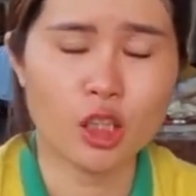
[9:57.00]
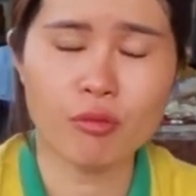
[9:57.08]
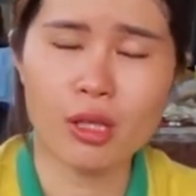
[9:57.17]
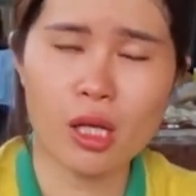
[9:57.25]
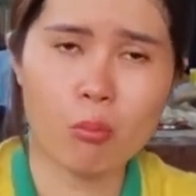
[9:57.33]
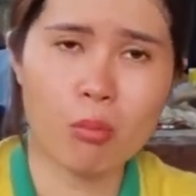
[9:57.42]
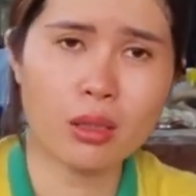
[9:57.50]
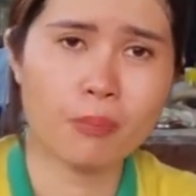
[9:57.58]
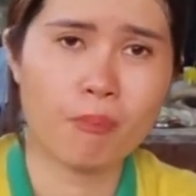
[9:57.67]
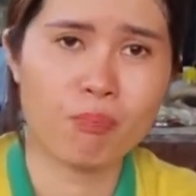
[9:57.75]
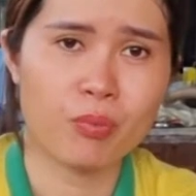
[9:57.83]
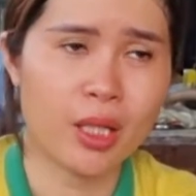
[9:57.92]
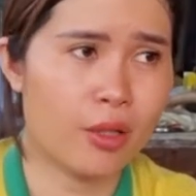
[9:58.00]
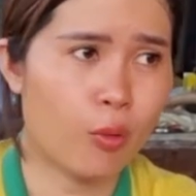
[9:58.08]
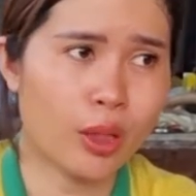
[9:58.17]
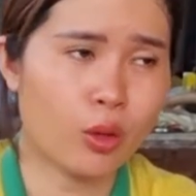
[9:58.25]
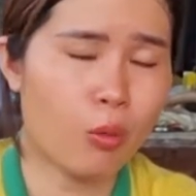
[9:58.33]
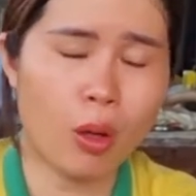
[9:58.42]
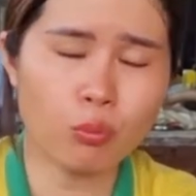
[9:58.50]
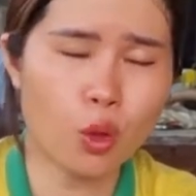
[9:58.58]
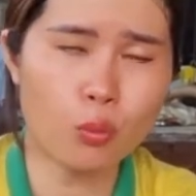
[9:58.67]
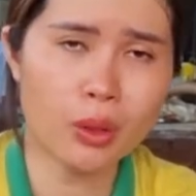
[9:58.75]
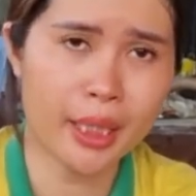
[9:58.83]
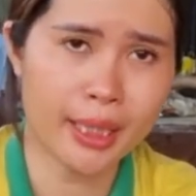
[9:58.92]
so với lồng mức thì Đông Anh cũng không
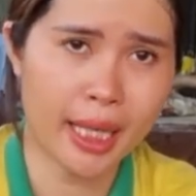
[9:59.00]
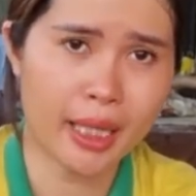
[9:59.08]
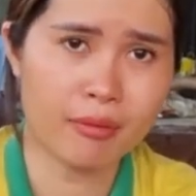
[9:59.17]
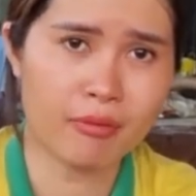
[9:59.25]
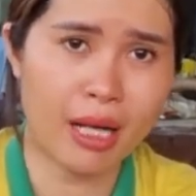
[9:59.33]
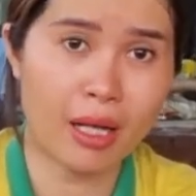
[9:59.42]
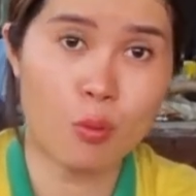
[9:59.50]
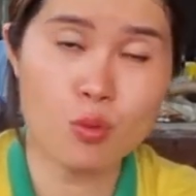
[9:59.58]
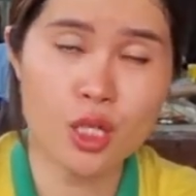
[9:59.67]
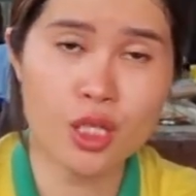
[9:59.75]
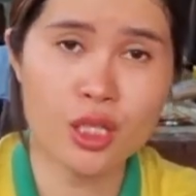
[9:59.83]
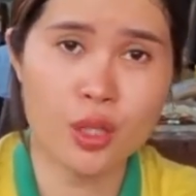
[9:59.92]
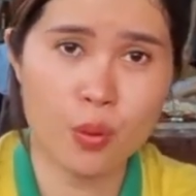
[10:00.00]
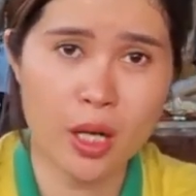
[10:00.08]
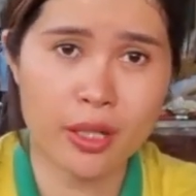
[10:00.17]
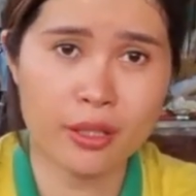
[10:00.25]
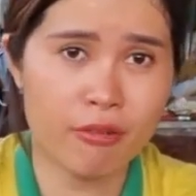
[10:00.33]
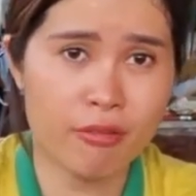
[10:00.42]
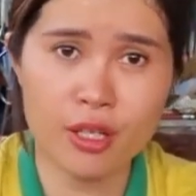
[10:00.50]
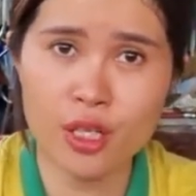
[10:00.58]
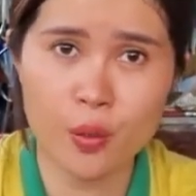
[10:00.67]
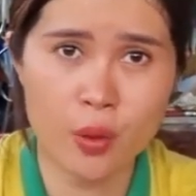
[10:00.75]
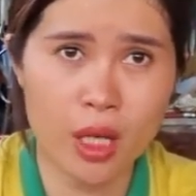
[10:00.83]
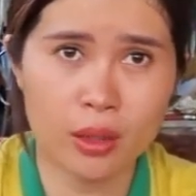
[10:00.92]
tốn thời gian và công sức nhiều hơn, chi phí
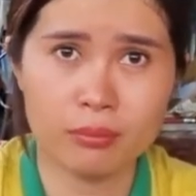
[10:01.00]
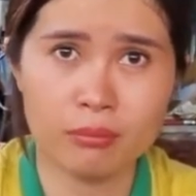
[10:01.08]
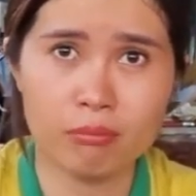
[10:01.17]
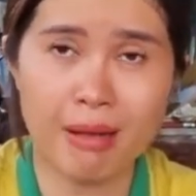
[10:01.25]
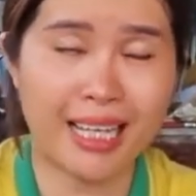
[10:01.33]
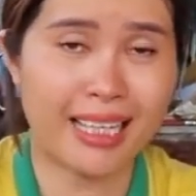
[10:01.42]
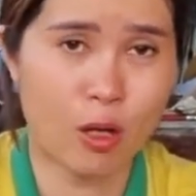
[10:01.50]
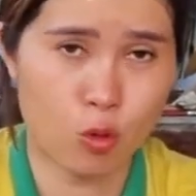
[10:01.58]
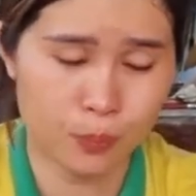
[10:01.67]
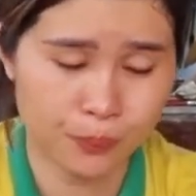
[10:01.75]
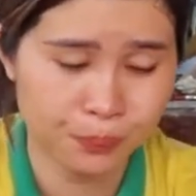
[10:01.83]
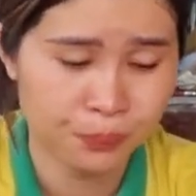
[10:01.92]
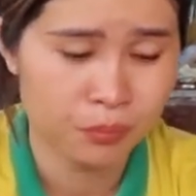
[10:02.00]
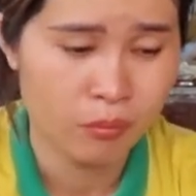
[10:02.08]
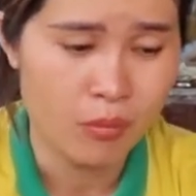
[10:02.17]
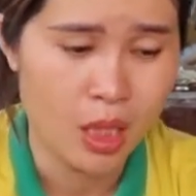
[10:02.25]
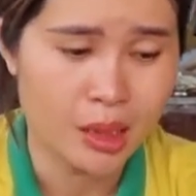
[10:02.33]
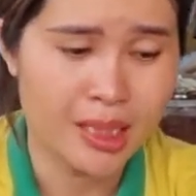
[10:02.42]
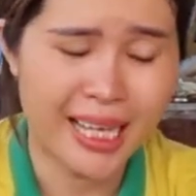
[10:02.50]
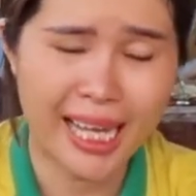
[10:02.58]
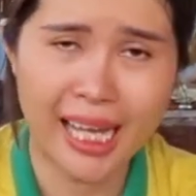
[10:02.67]
nhiều hơn, bằng nhau. Thứ